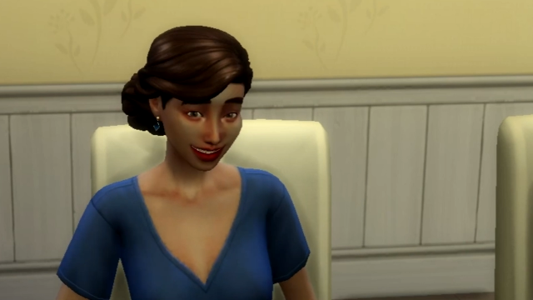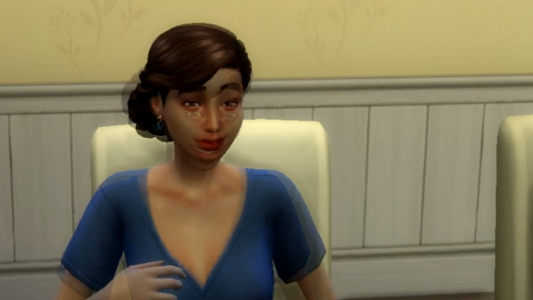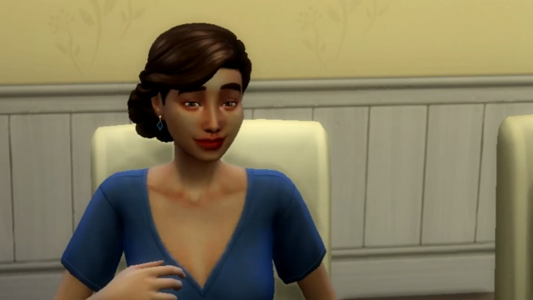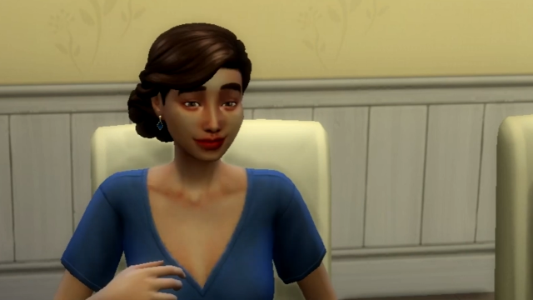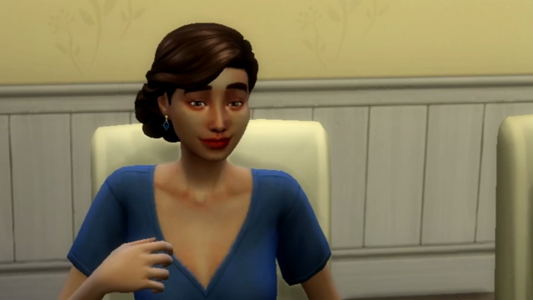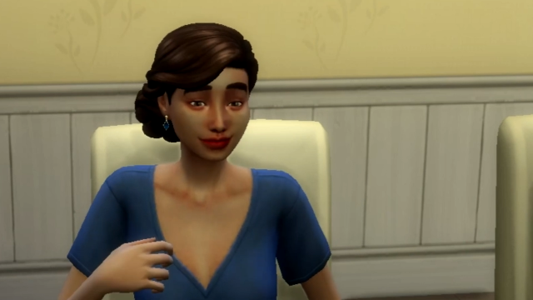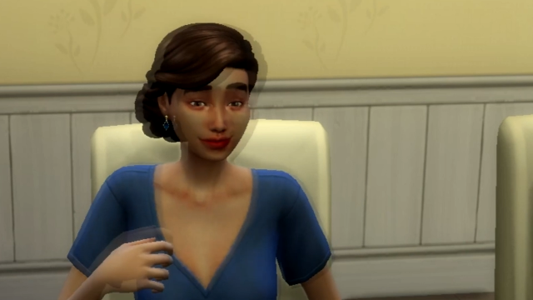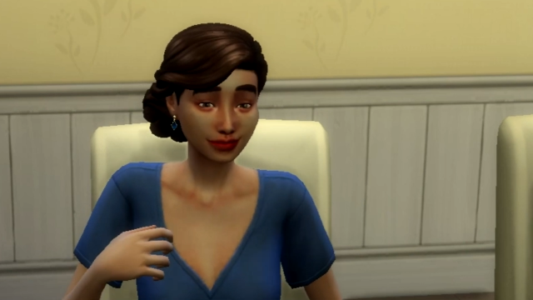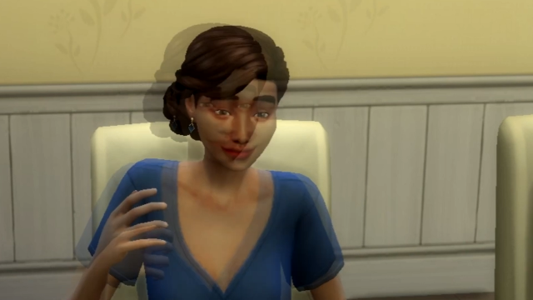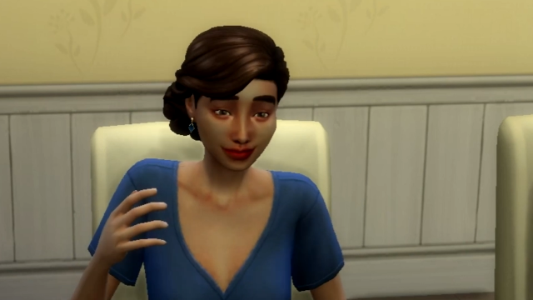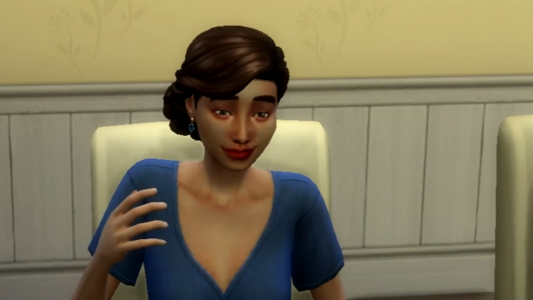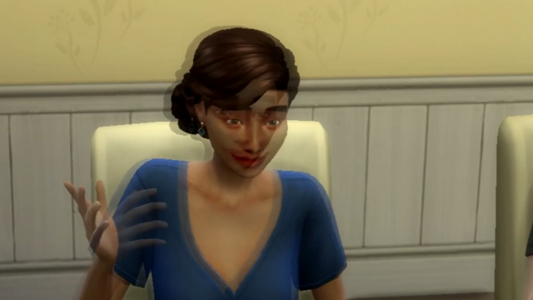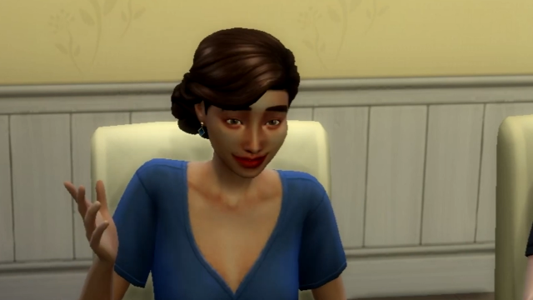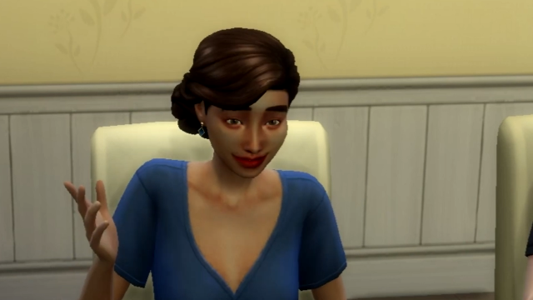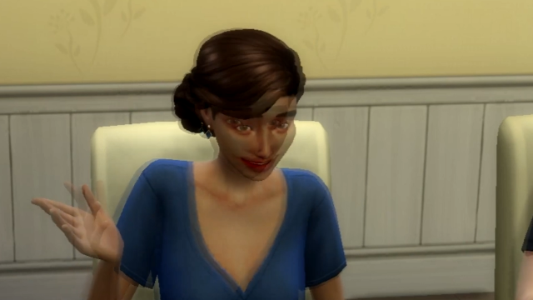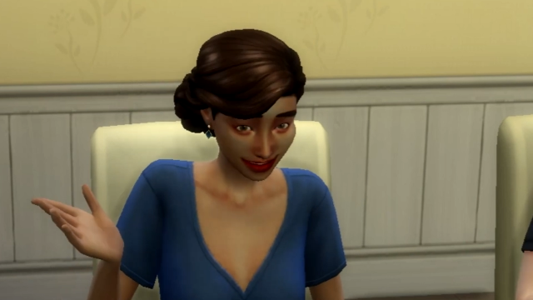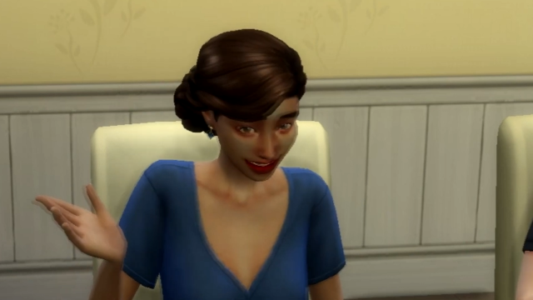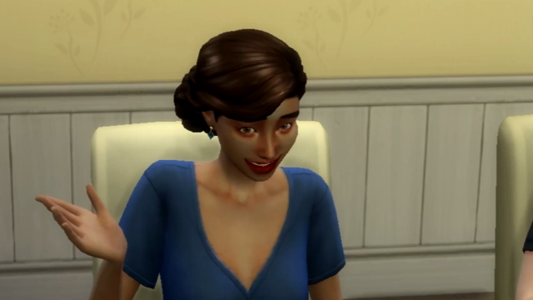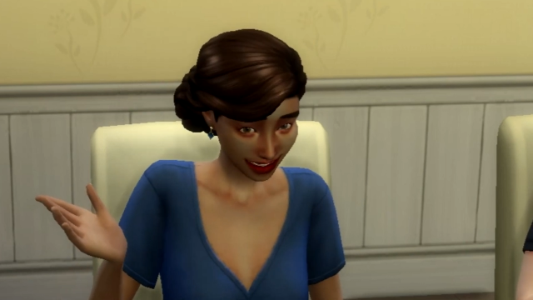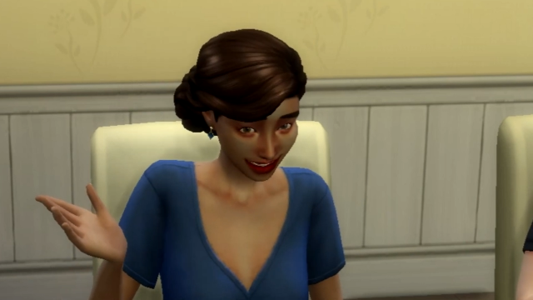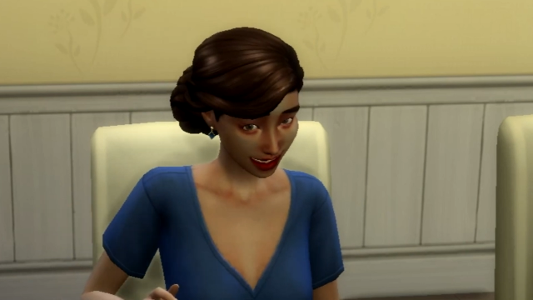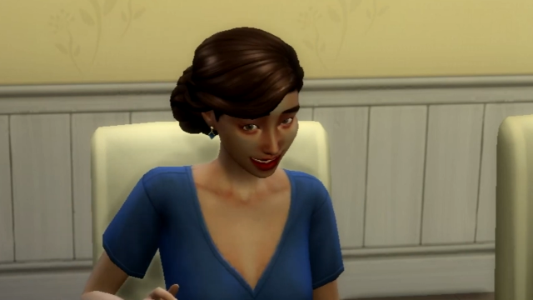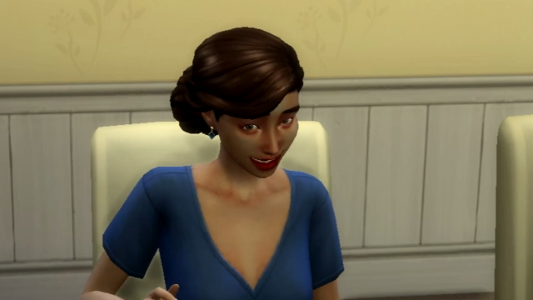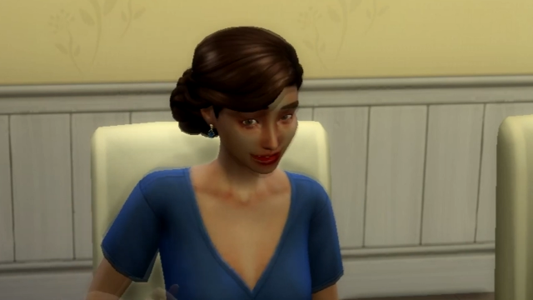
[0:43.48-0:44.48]
เธอ
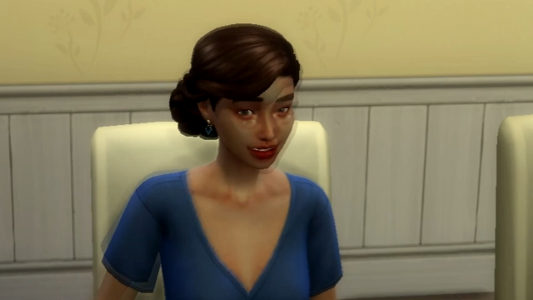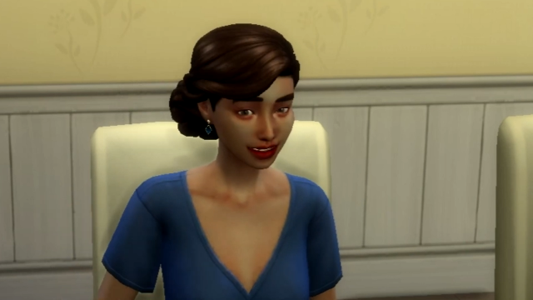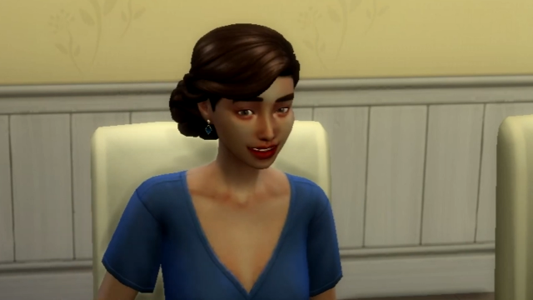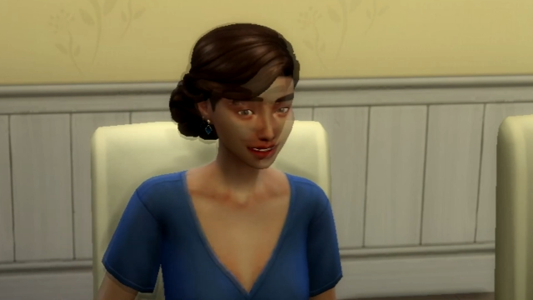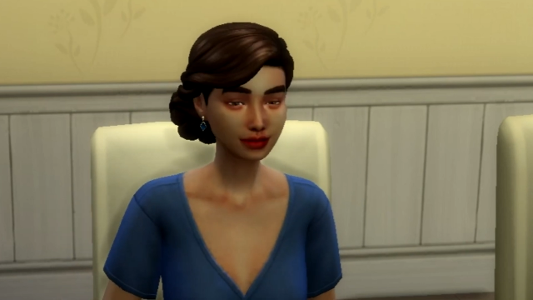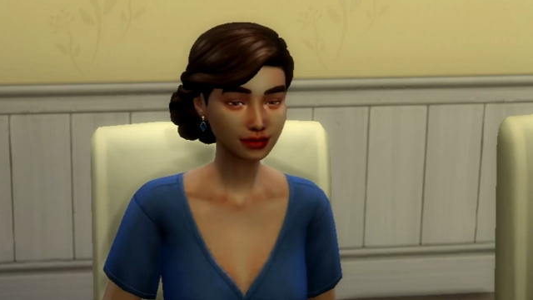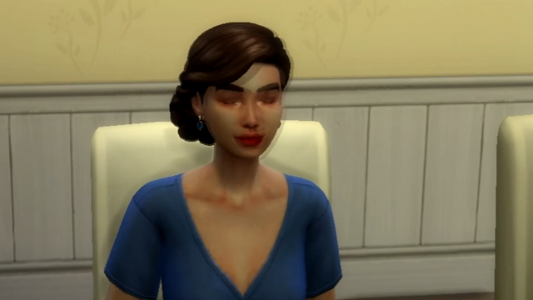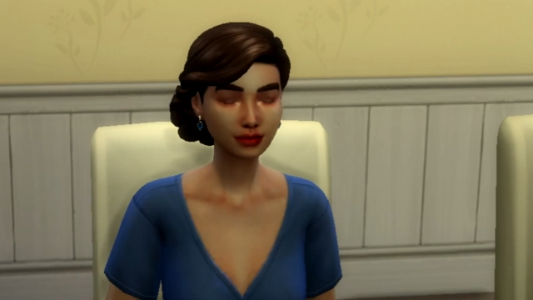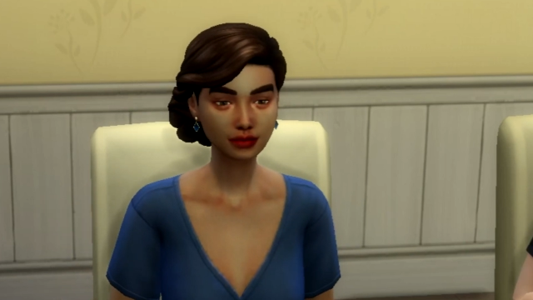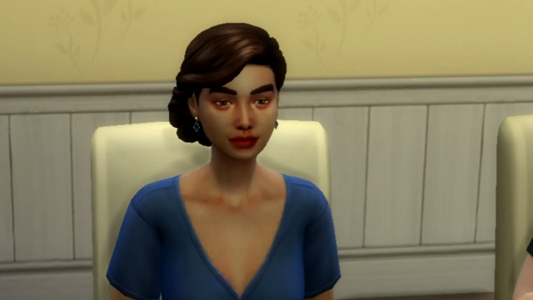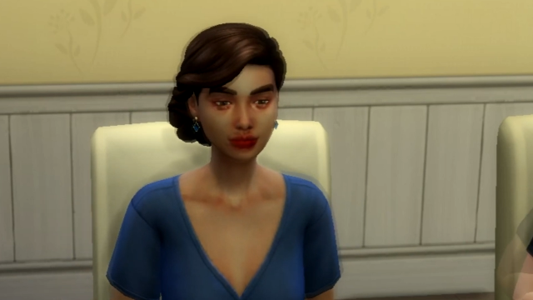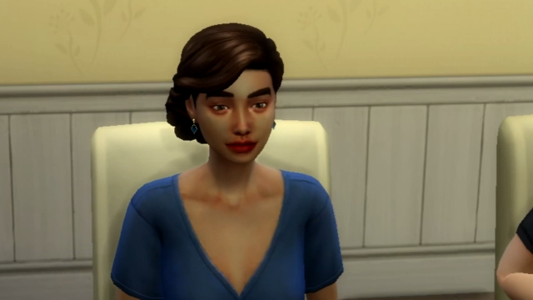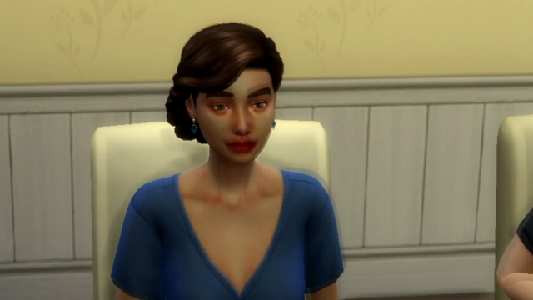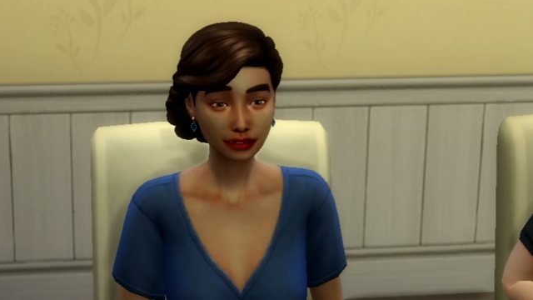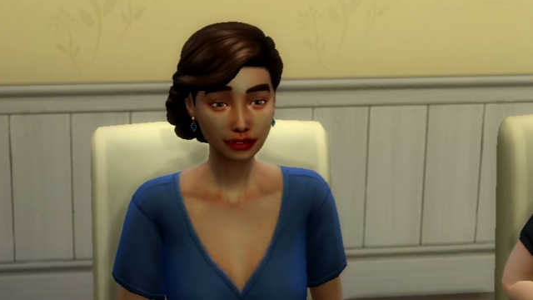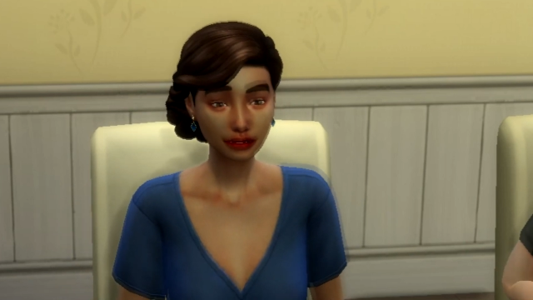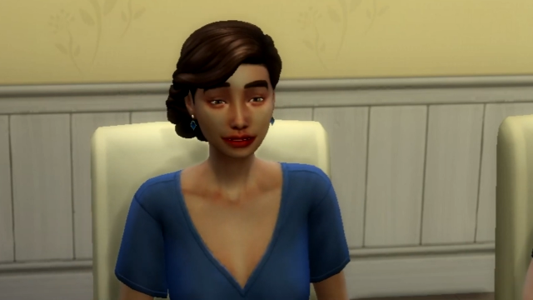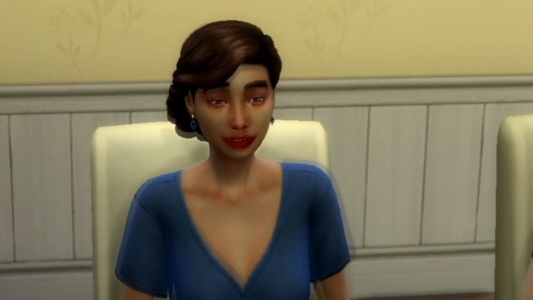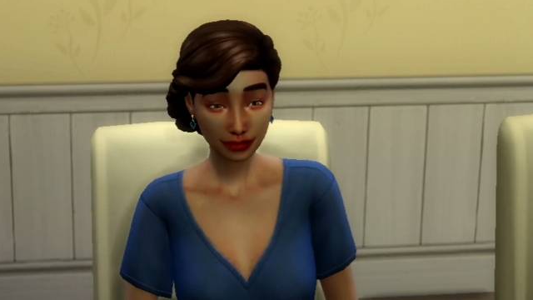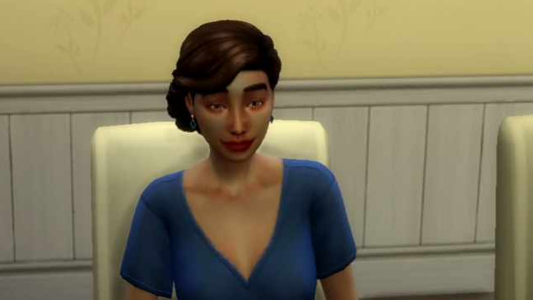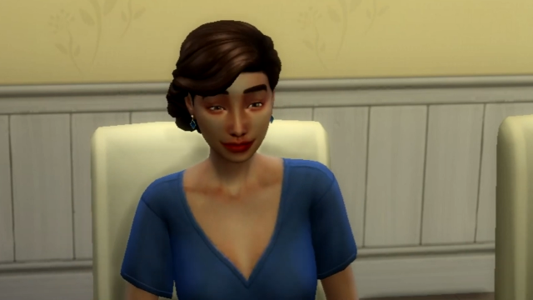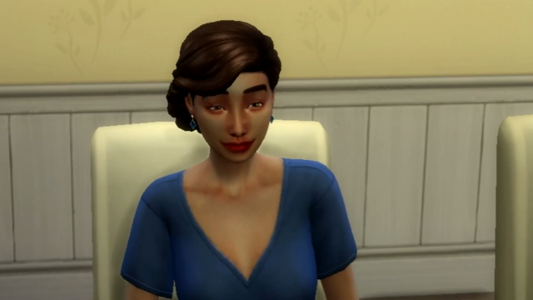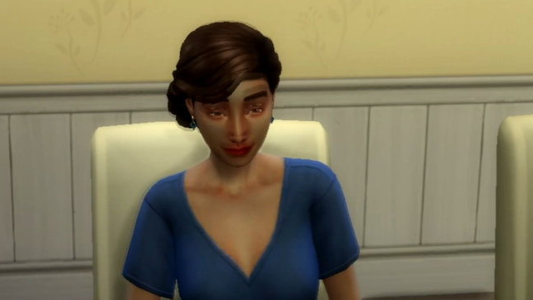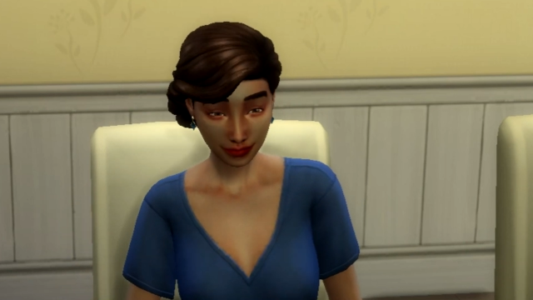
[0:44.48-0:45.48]
เออ แล้ว
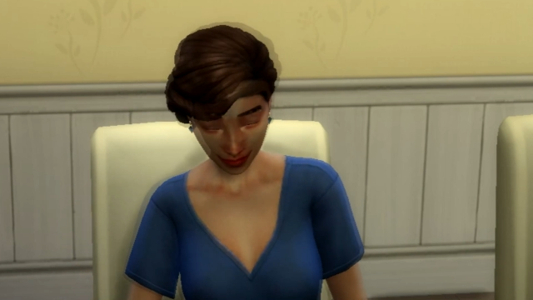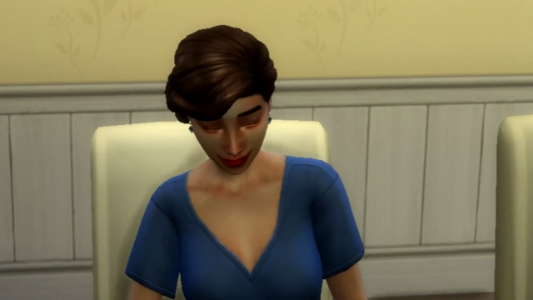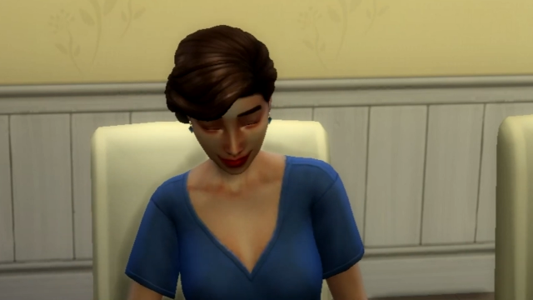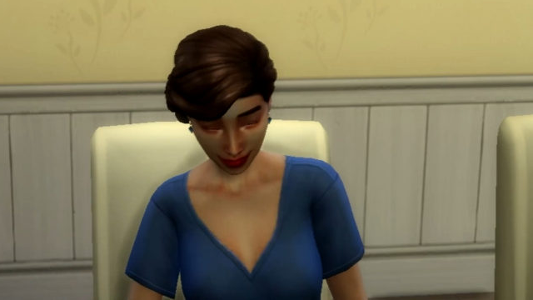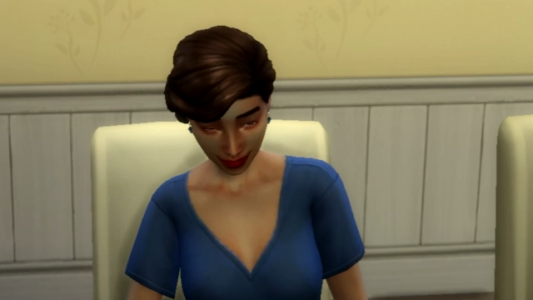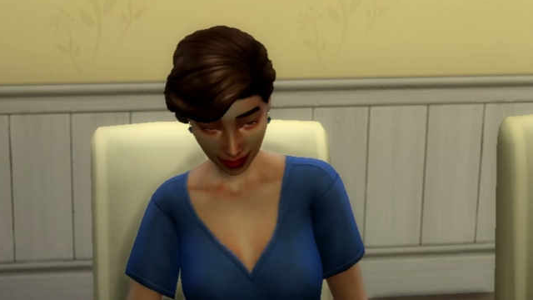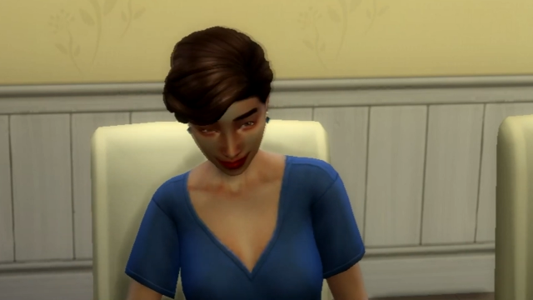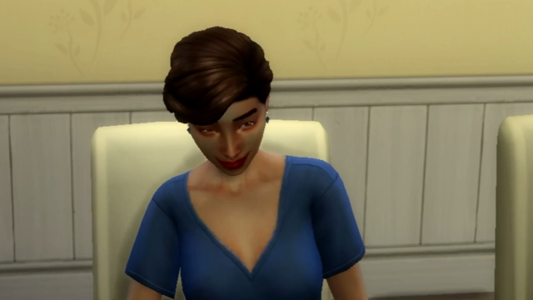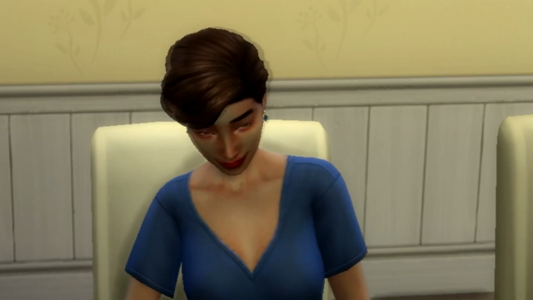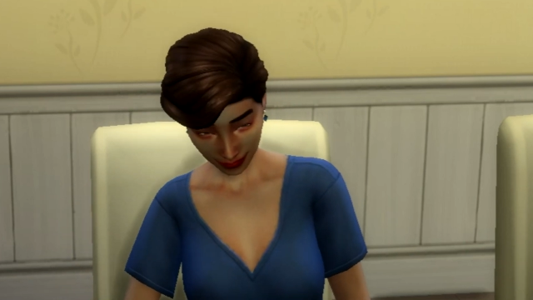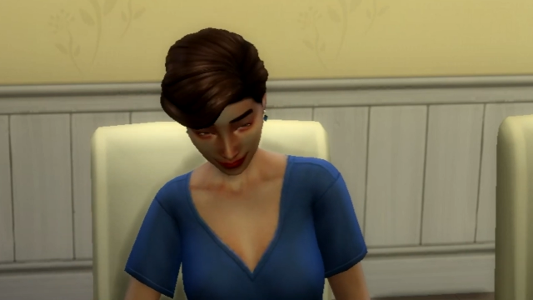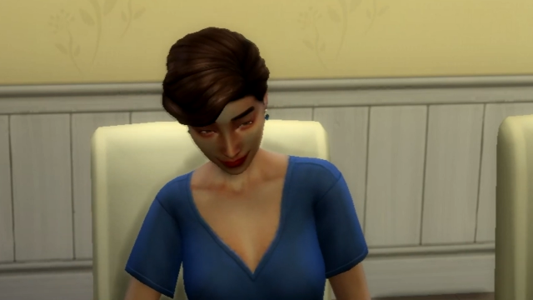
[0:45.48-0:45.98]
เนี่ยเป็นไง